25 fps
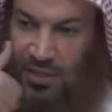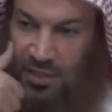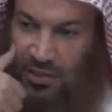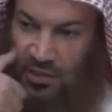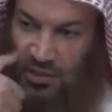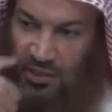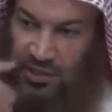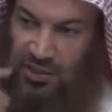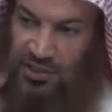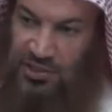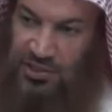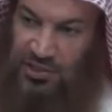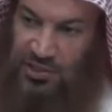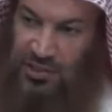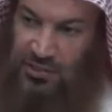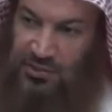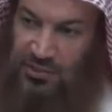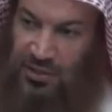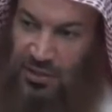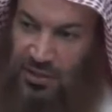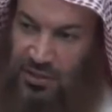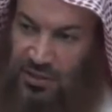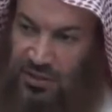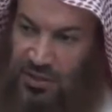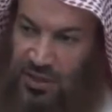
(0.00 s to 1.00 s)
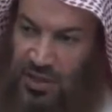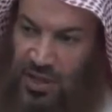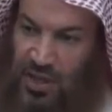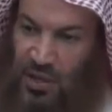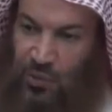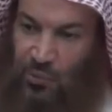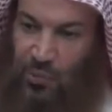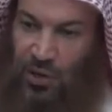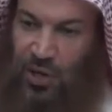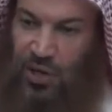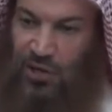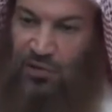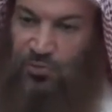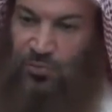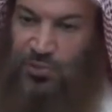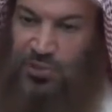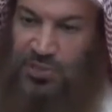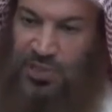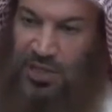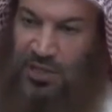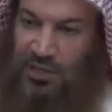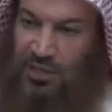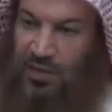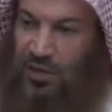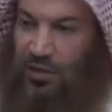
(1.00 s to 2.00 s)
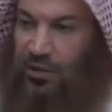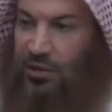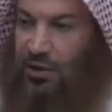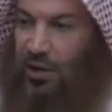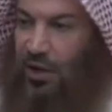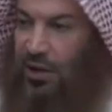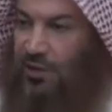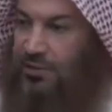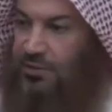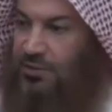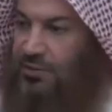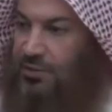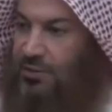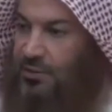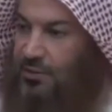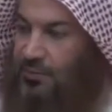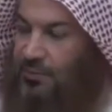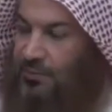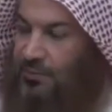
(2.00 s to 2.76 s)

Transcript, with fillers: يقيك الشيطان ولا يلبس عليك قراءتك